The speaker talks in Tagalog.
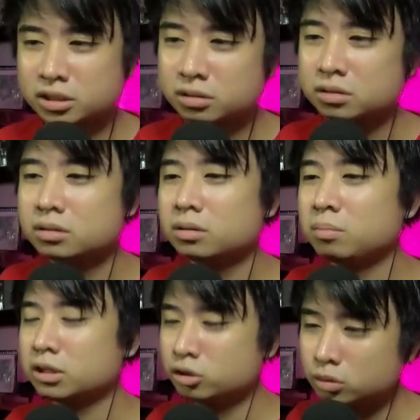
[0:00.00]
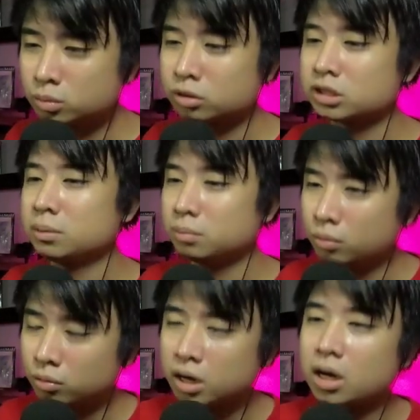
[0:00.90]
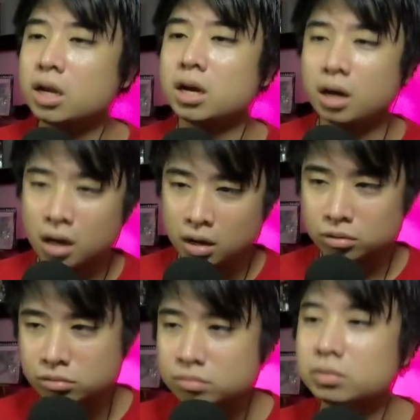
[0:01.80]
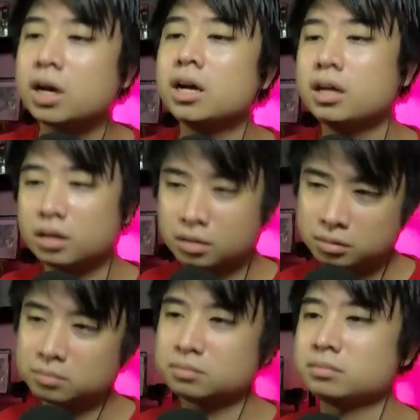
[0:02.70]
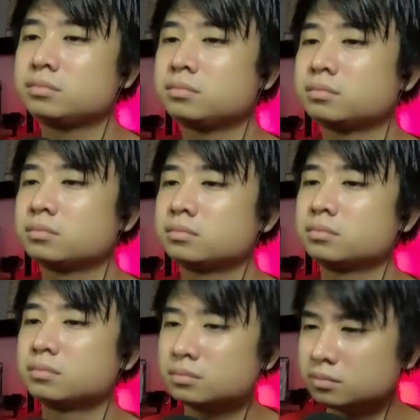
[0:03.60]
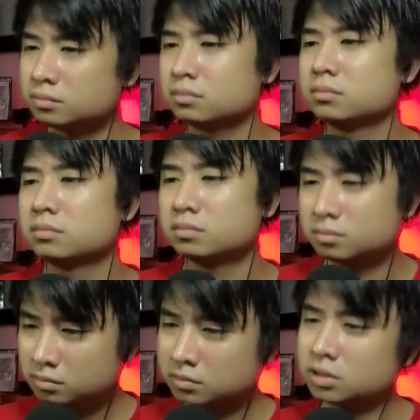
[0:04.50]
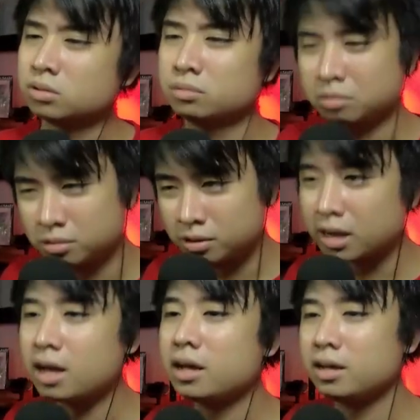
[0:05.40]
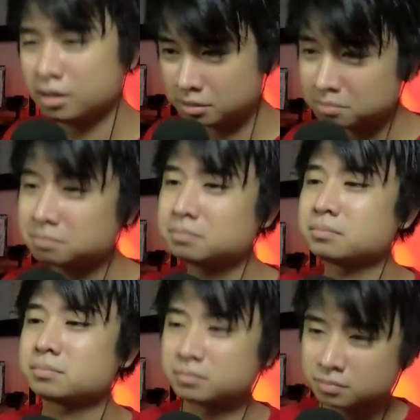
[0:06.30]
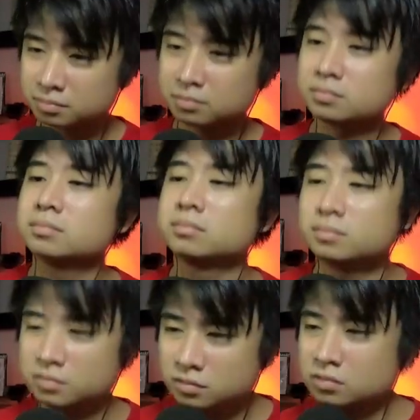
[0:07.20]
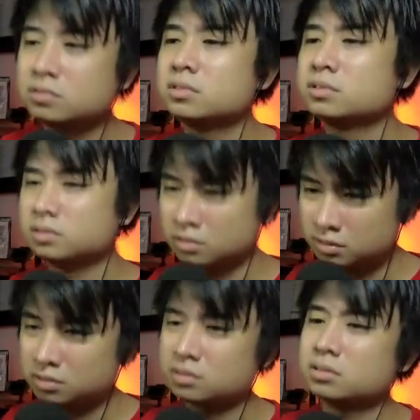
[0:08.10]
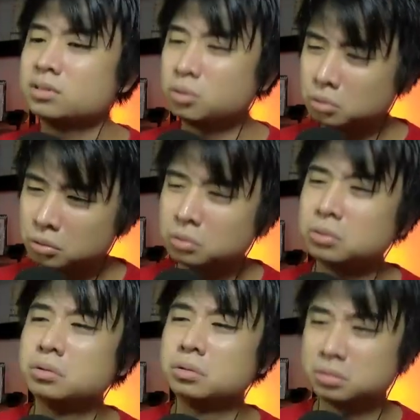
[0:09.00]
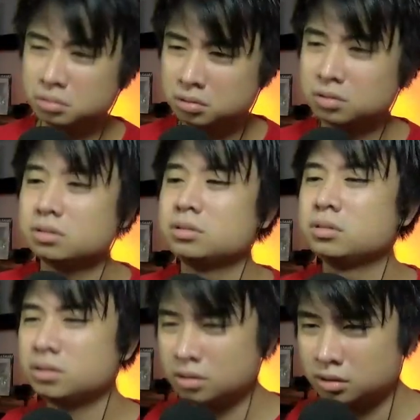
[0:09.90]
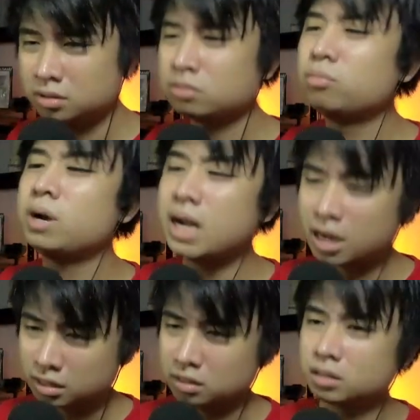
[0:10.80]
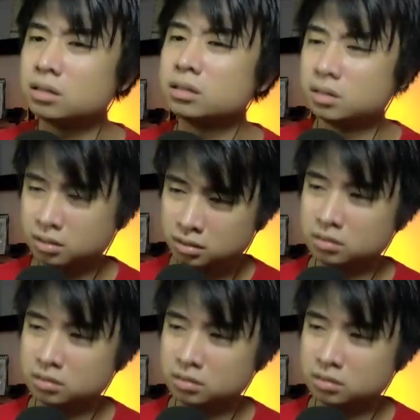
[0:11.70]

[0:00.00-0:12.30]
no? Pagsubok sa buhay, nakakaumay. Pagkatao na nabubura ang kulay Narinig mo ang salita niya, puto ng sungay Palag oh. sa kahirapan ay kumalag uh, Sapat,